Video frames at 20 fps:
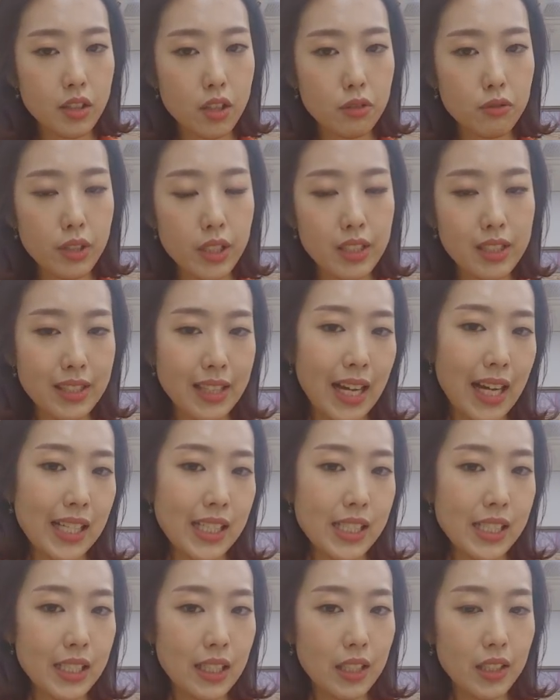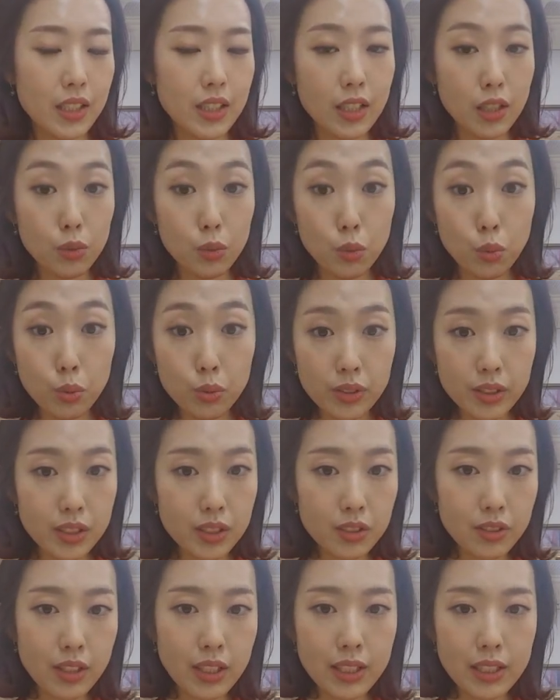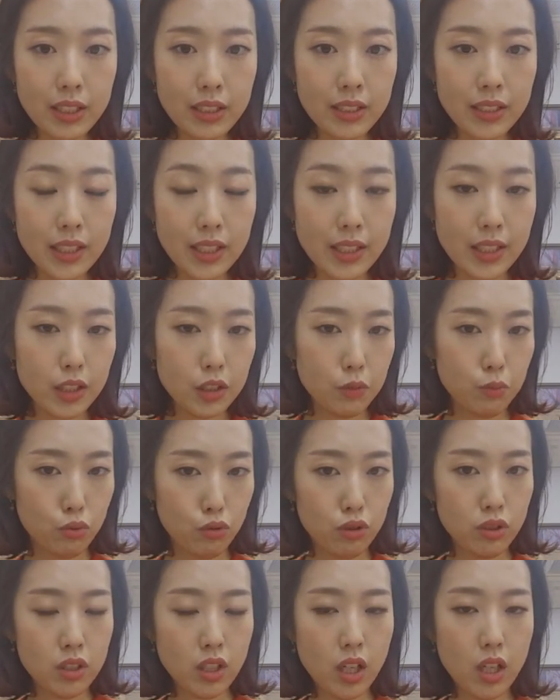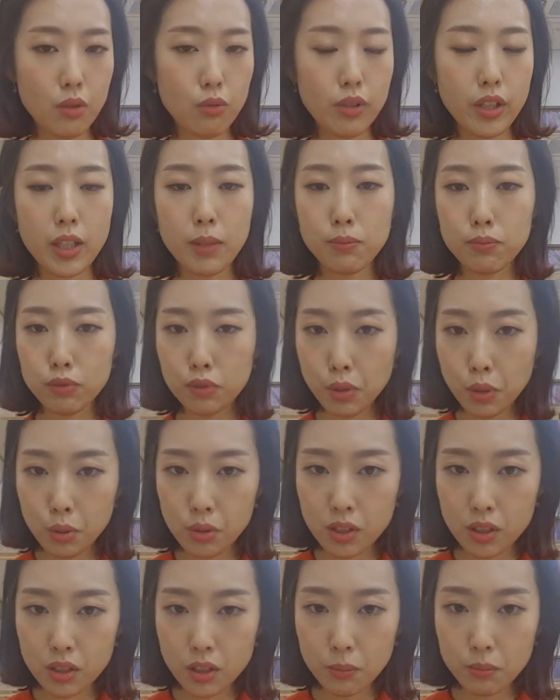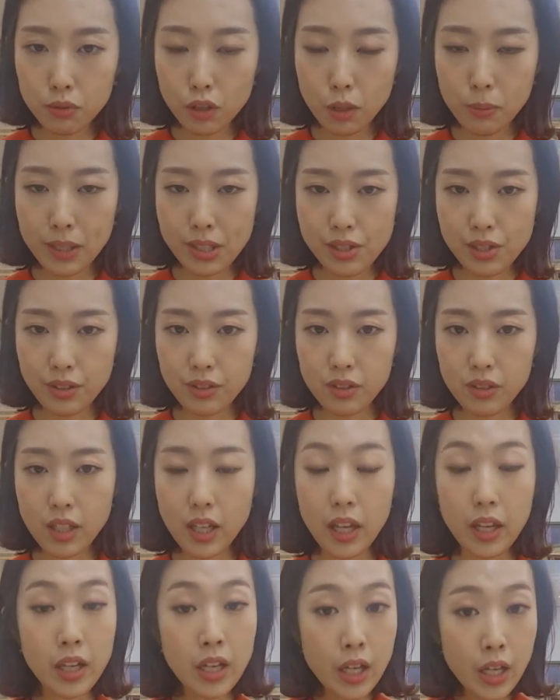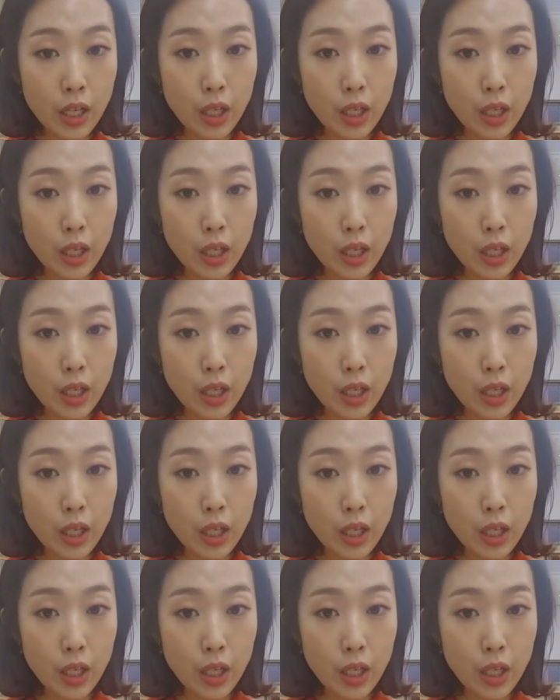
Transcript: 경우에는 낫이 아니라 노를 써야 된다라는 문제 우리가 부교재에서 풀어봤었는데